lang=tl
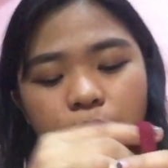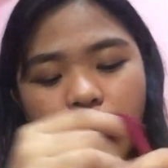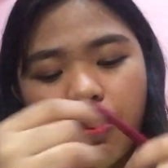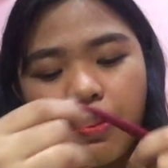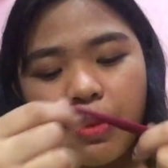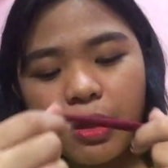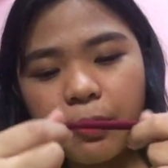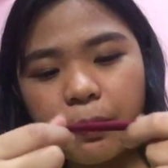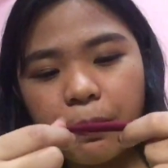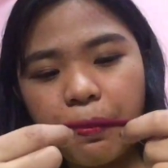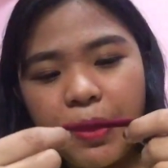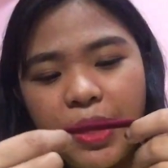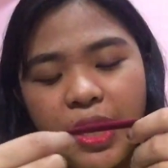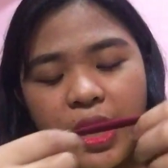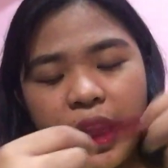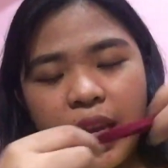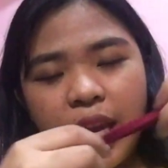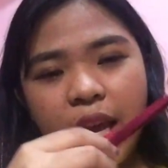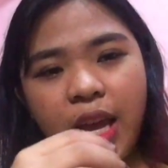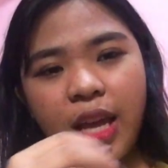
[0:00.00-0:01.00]
to sa
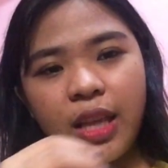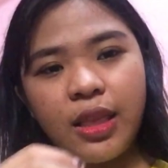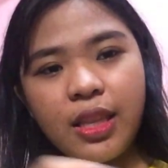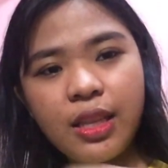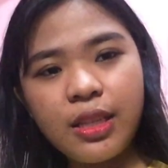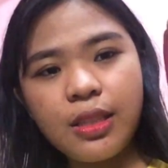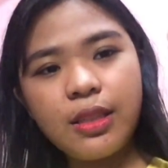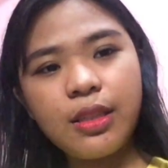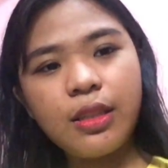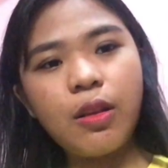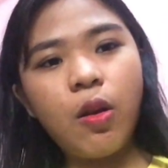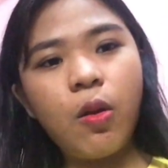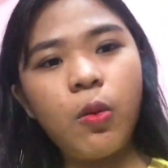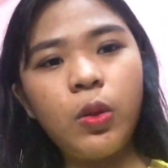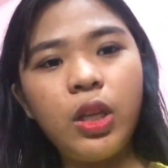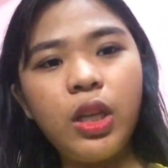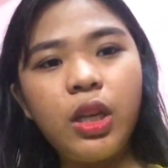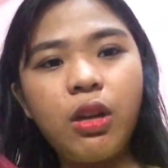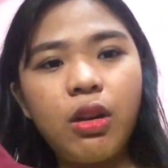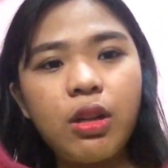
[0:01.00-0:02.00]
Bagpi and this
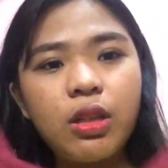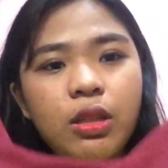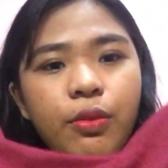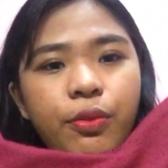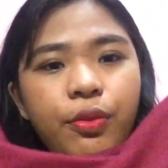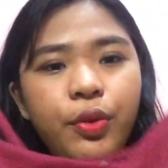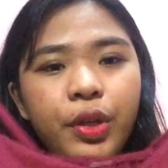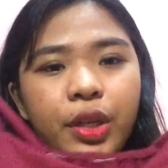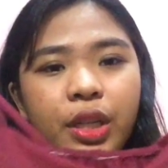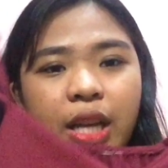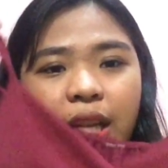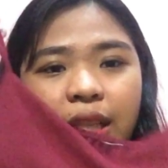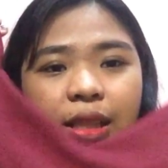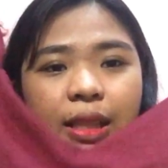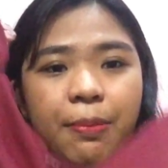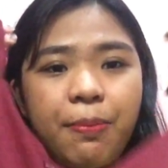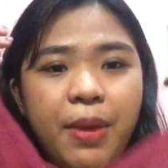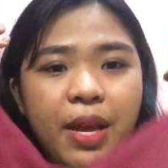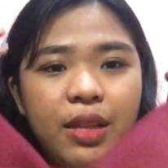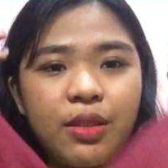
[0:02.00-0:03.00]
only cost
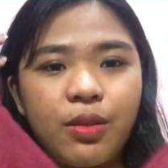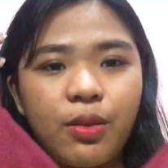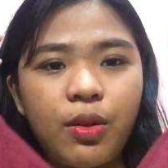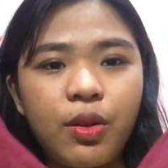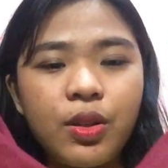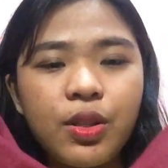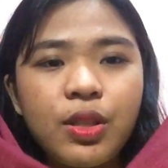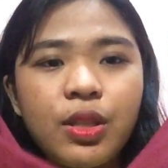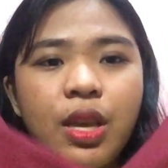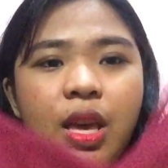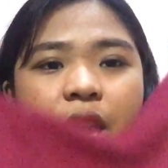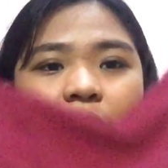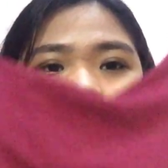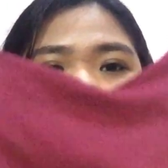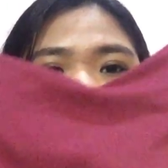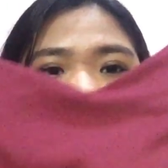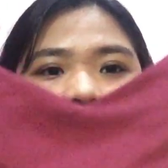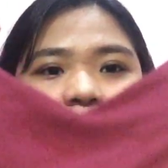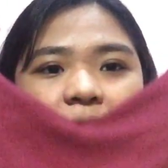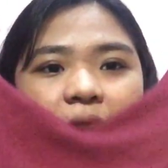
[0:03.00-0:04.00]
490 pesos.
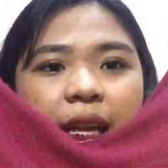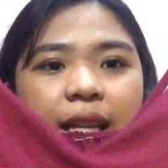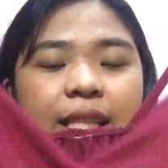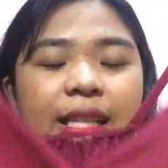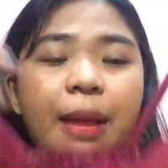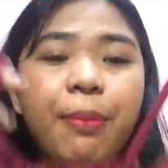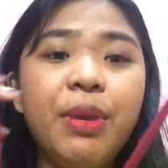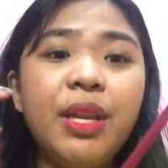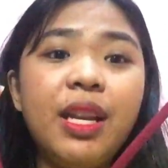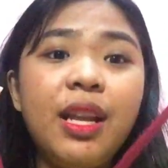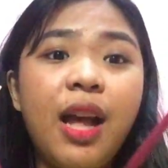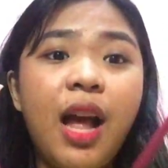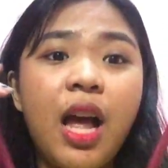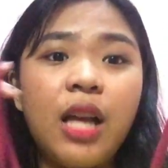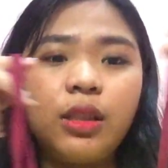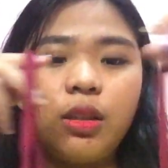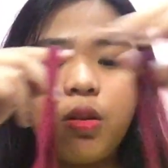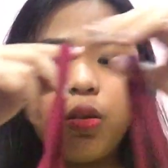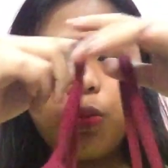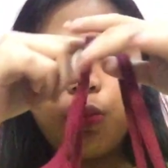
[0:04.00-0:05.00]
Sabi niya
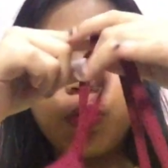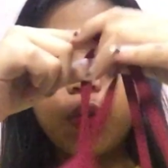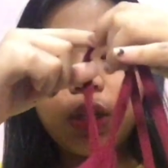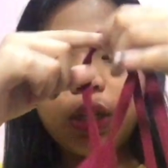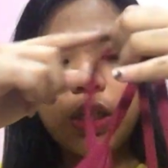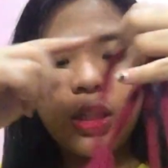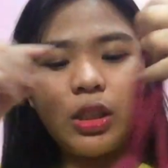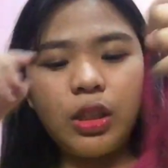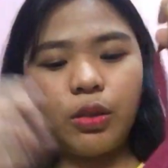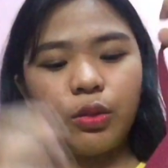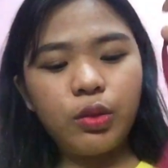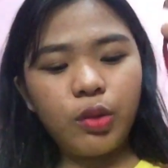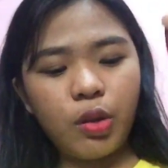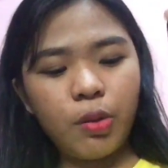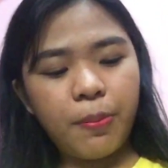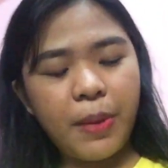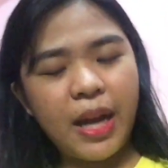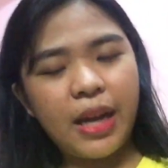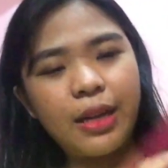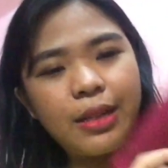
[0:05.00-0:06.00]
ate ko, mura na daw to
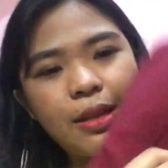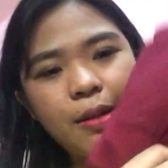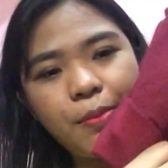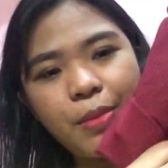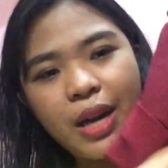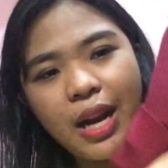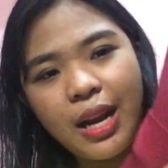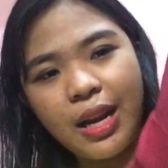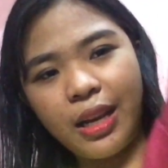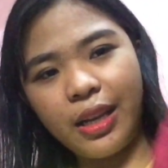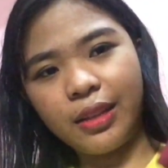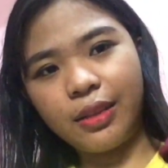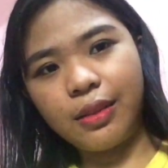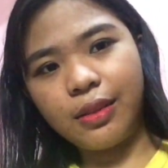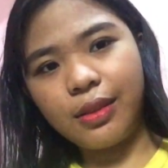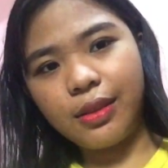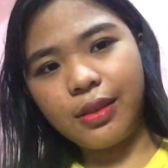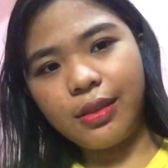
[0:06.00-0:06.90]
para sa bralette.